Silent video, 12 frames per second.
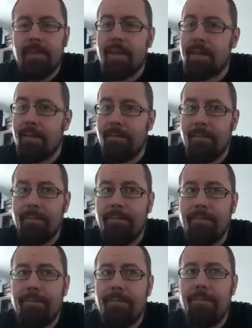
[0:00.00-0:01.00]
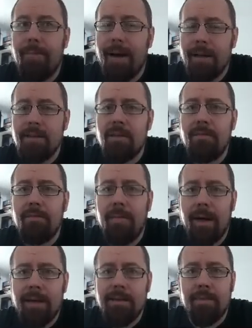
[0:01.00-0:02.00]
Jestem bardzo,
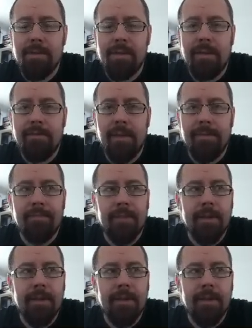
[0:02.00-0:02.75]
bardzo pozytywnie